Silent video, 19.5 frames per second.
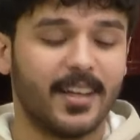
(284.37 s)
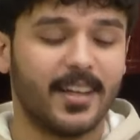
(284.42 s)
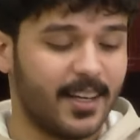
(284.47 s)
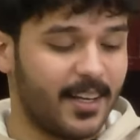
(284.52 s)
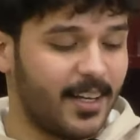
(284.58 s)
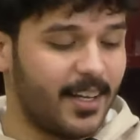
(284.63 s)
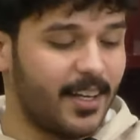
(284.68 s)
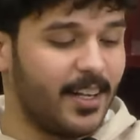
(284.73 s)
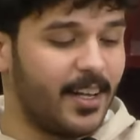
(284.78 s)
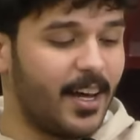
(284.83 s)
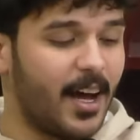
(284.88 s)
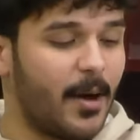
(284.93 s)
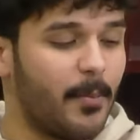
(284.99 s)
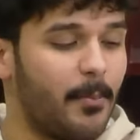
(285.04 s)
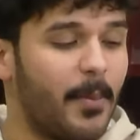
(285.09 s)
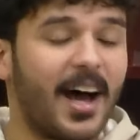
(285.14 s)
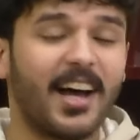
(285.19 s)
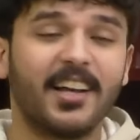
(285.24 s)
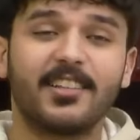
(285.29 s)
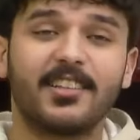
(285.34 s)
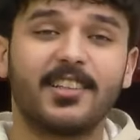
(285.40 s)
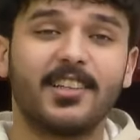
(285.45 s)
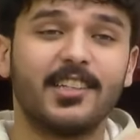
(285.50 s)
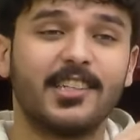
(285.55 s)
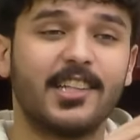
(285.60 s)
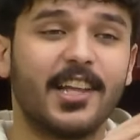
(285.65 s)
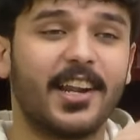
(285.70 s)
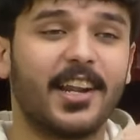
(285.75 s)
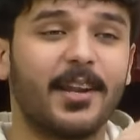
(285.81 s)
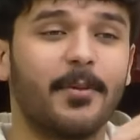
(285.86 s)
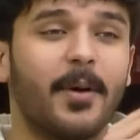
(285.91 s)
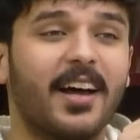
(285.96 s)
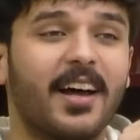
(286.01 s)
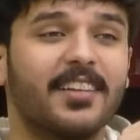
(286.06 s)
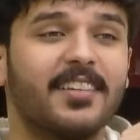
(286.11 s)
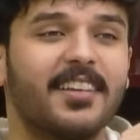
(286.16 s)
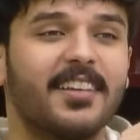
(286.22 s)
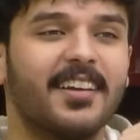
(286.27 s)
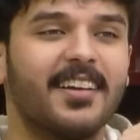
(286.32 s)
آه، بحت سري
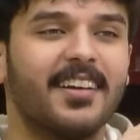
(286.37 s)
بحت